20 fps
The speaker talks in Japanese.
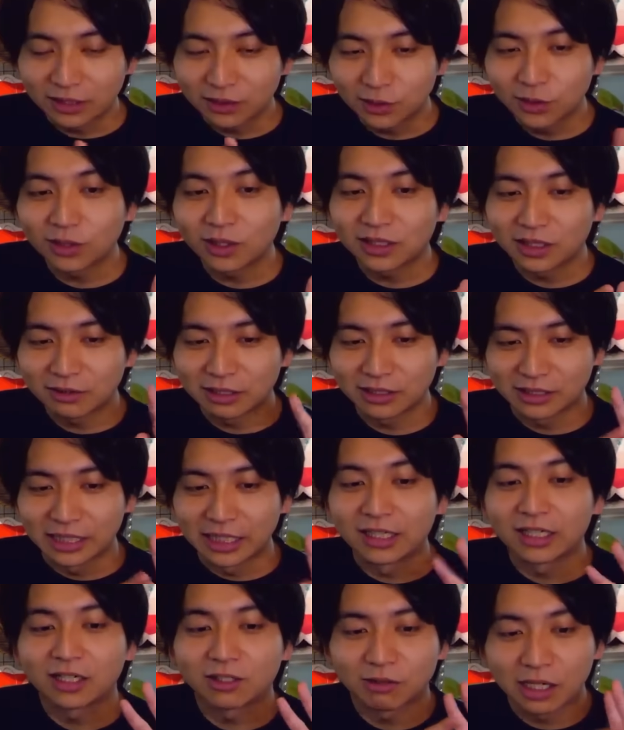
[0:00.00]
ネットとかで言われる
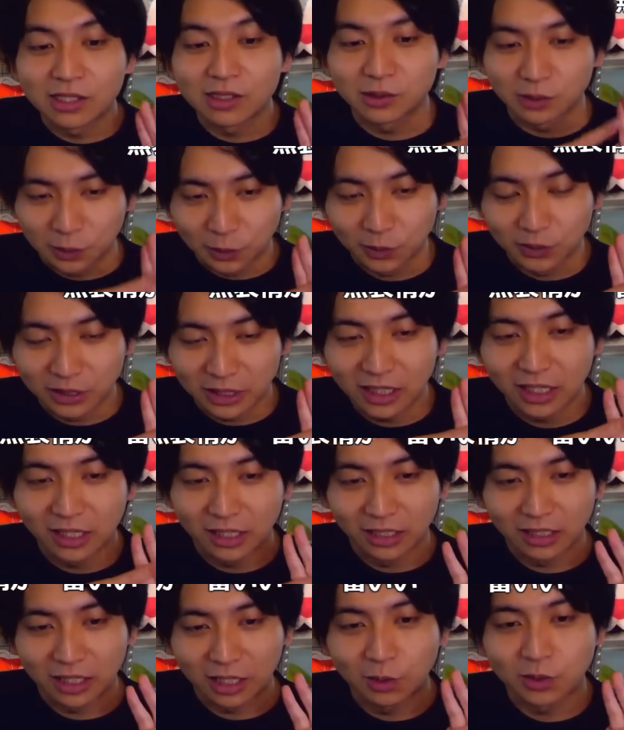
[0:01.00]
性格悪そう
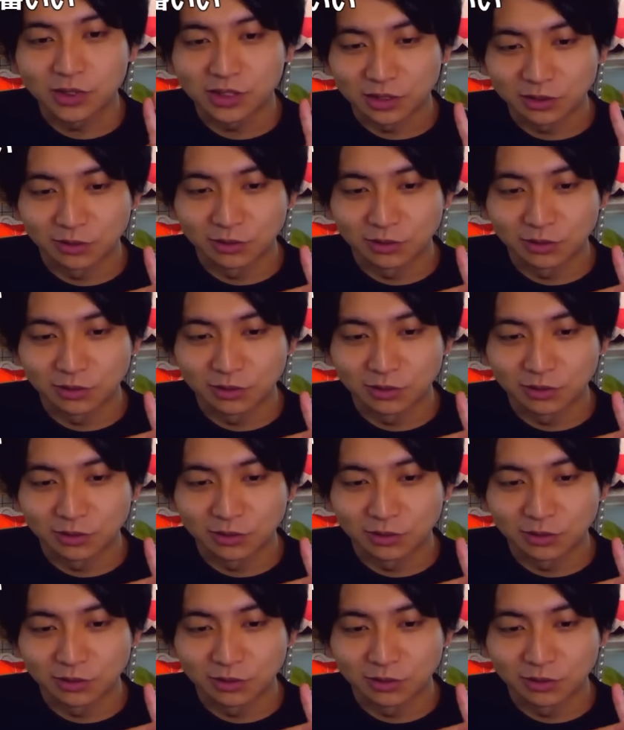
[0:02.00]
な顔し